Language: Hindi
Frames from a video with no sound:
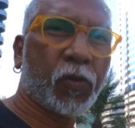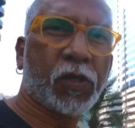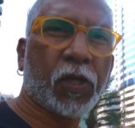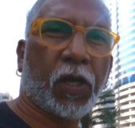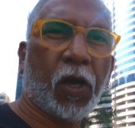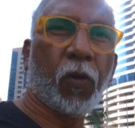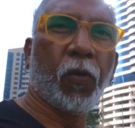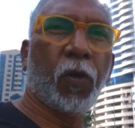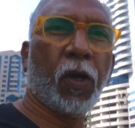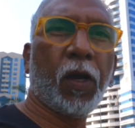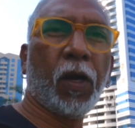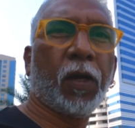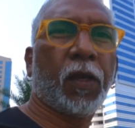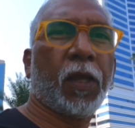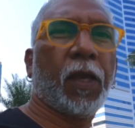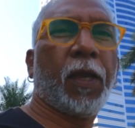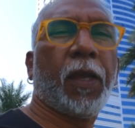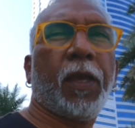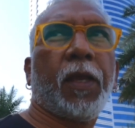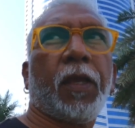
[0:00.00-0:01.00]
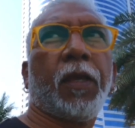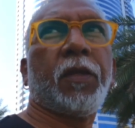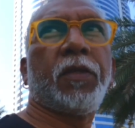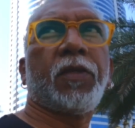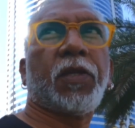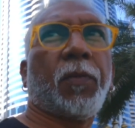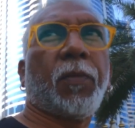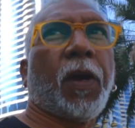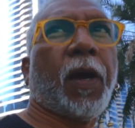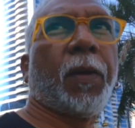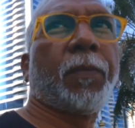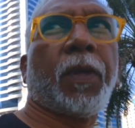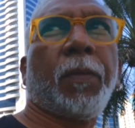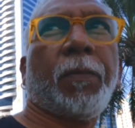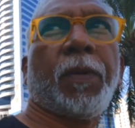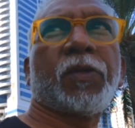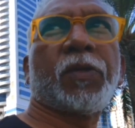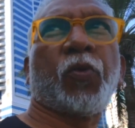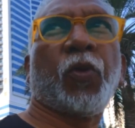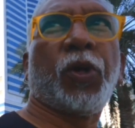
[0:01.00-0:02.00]
सिखाऊंगा कि जब आपके
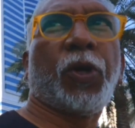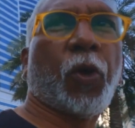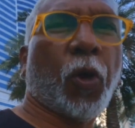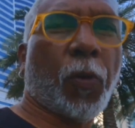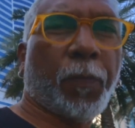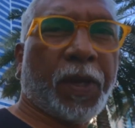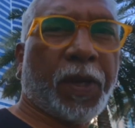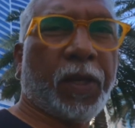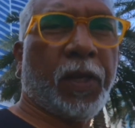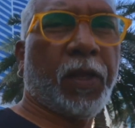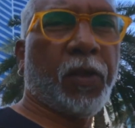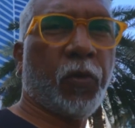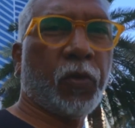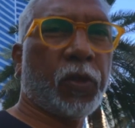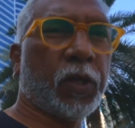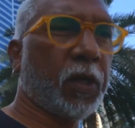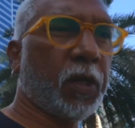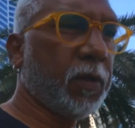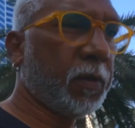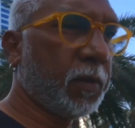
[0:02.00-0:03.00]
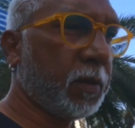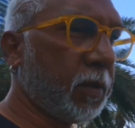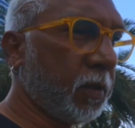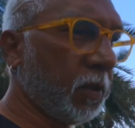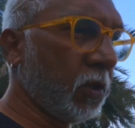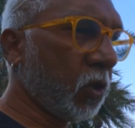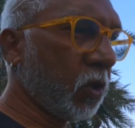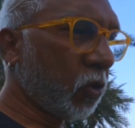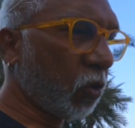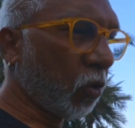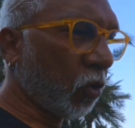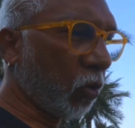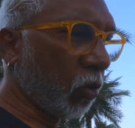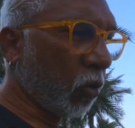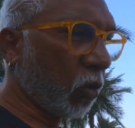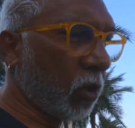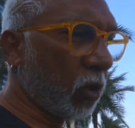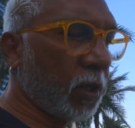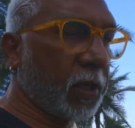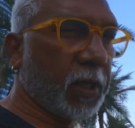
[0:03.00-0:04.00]
पास कोई टॉपिक नहीं होता तो
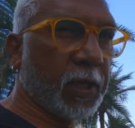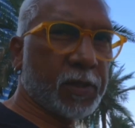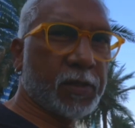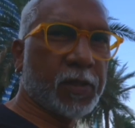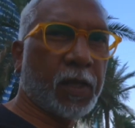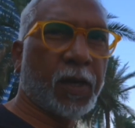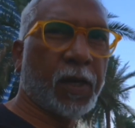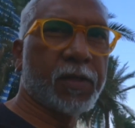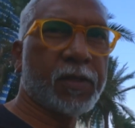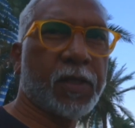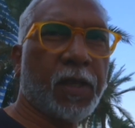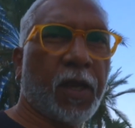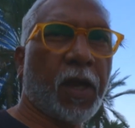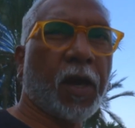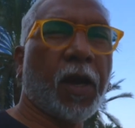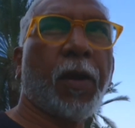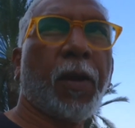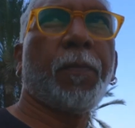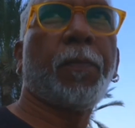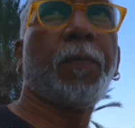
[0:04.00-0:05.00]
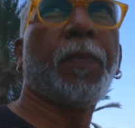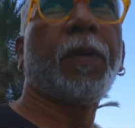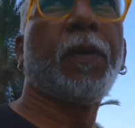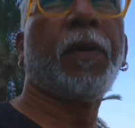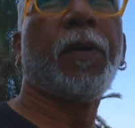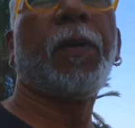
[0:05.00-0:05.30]
किस तरह से आप